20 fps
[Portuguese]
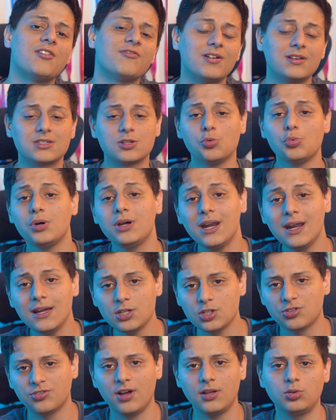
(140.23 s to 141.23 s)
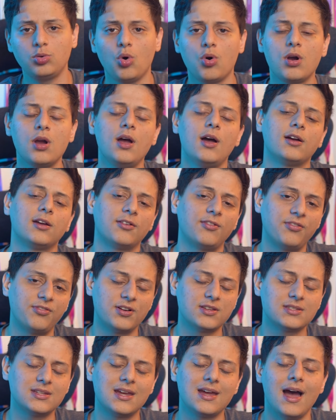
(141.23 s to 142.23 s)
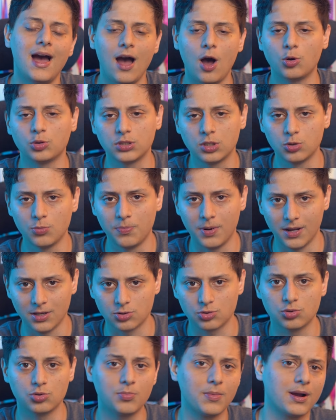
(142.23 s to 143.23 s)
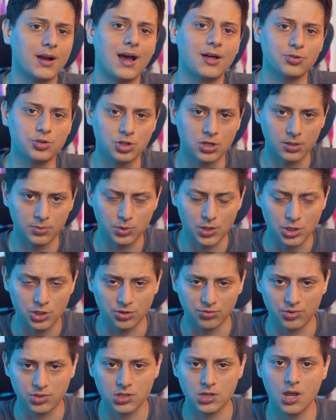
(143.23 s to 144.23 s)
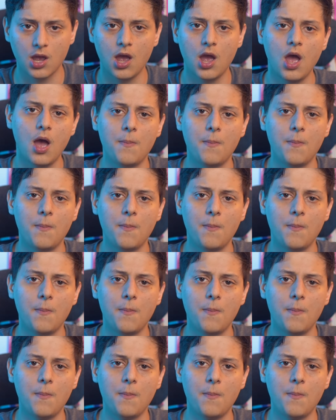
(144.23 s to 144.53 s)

vai ser o grande fator que vai fazer a alta do preço do mercado de criptoativos.